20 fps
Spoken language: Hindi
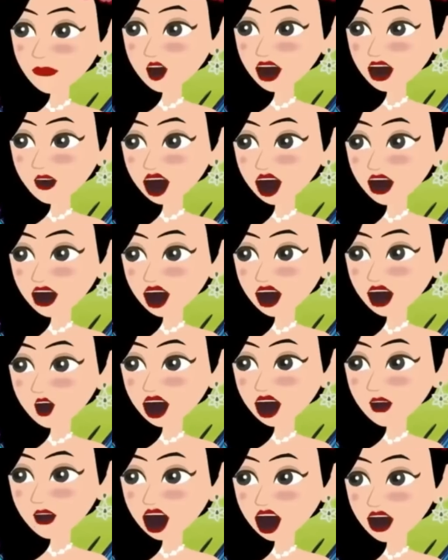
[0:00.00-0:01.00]
मुझे
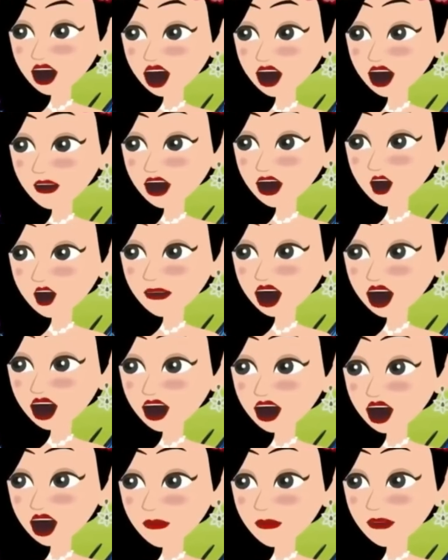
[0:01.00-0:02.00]
रानी परी ने पृथ्वी
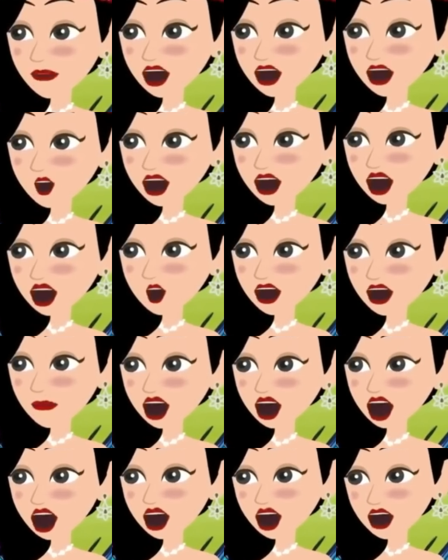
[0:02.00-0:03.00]
लोक पर गरीबों
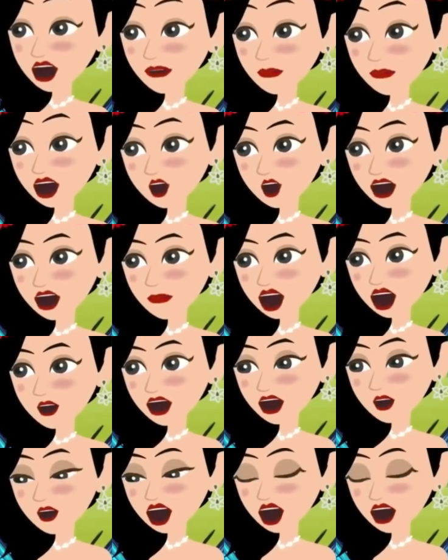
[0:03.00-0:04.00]
की मदद करने के
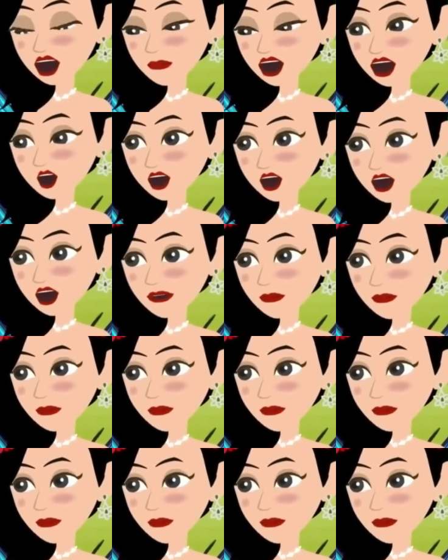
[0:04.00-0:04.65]
लिए भेजा है